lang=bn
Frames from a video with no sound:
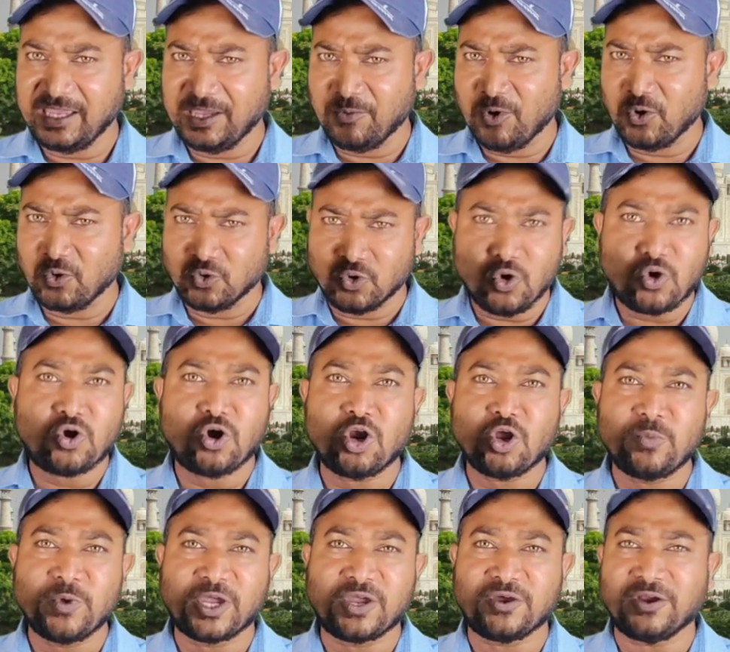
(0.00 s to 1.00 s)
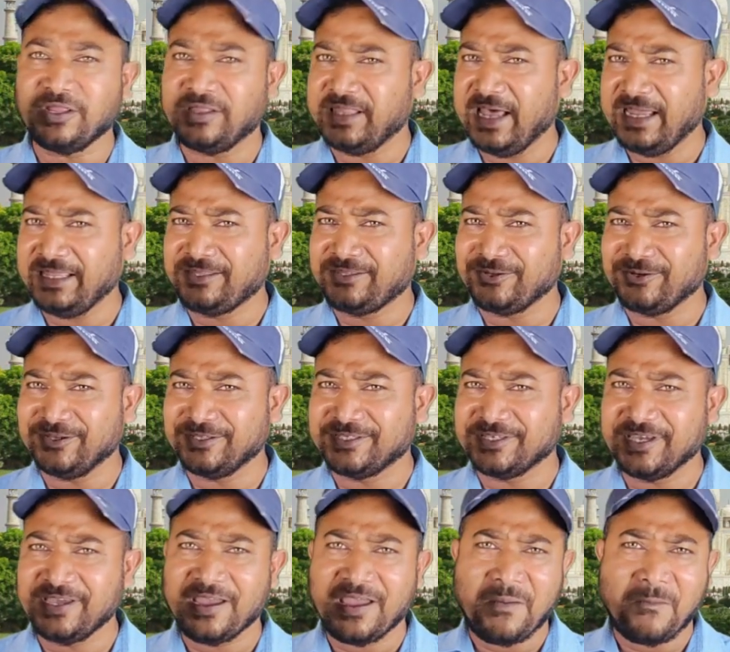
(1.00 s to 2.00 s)
এবং রক্ষণাবেক্ষণের দায়িত্ব
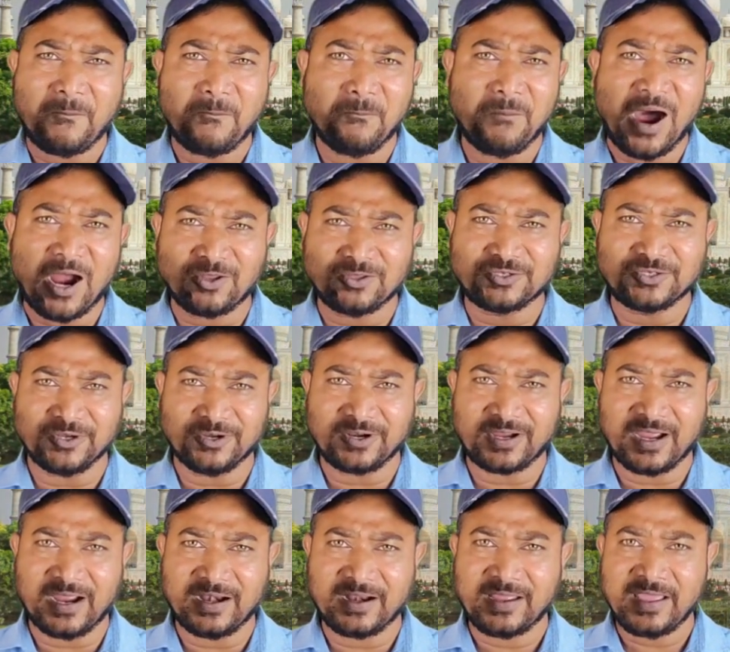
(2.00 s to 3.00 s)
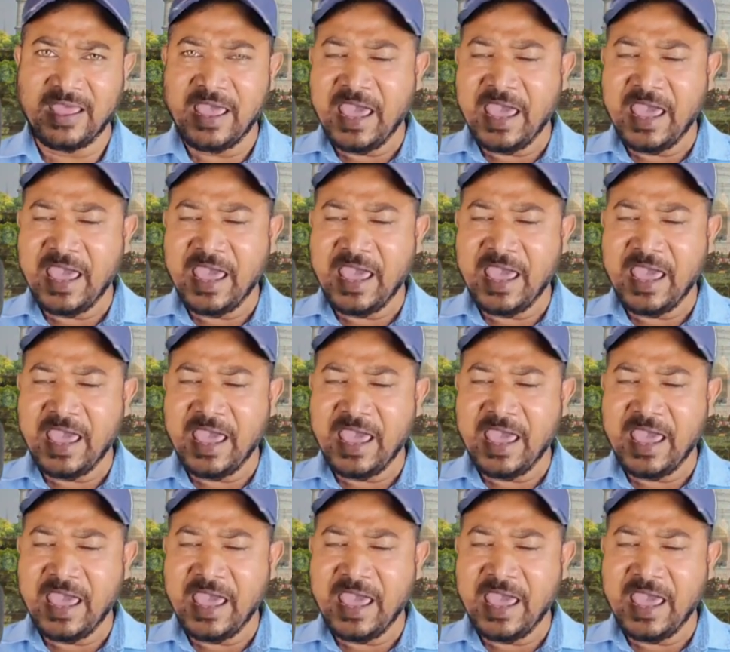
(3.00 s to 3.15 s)
রয়েছে ভারত সরকার